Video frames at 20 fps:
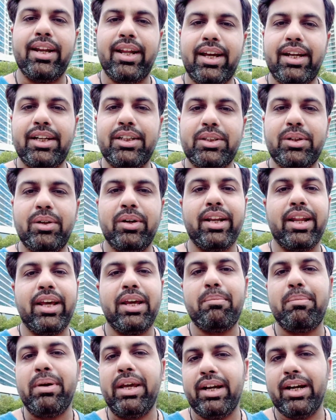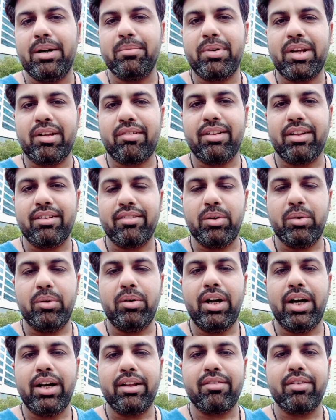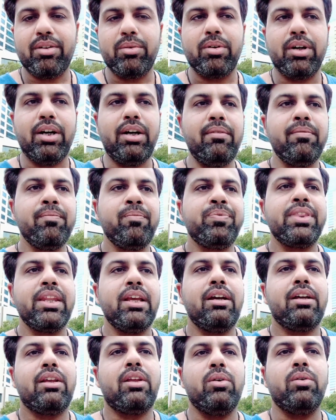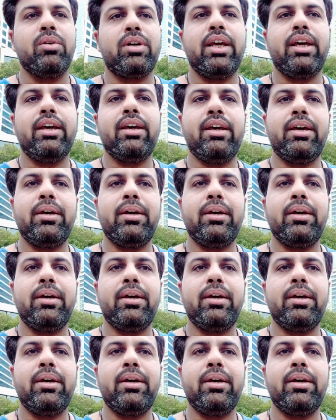नया शो एक नए पैगाम के साथ ज़रूर हाजिर हूँगा क्योंकि